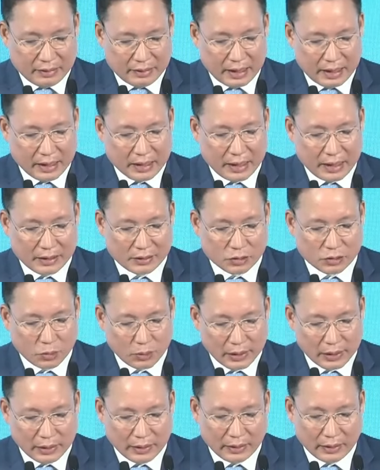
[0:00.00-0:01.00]
ในการ
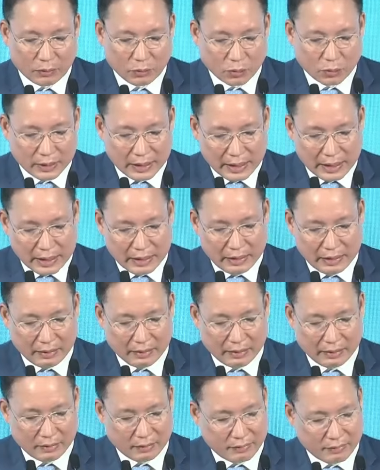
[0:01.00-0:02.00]
ช่วยเหลือลูกหนี้
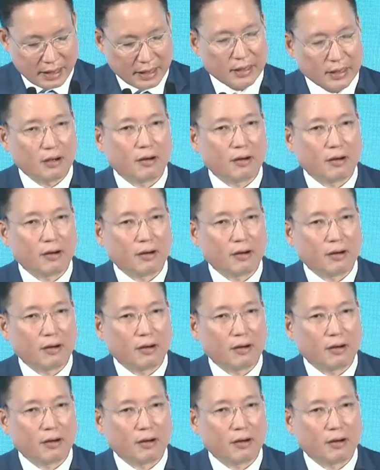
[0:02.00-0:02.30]
ราย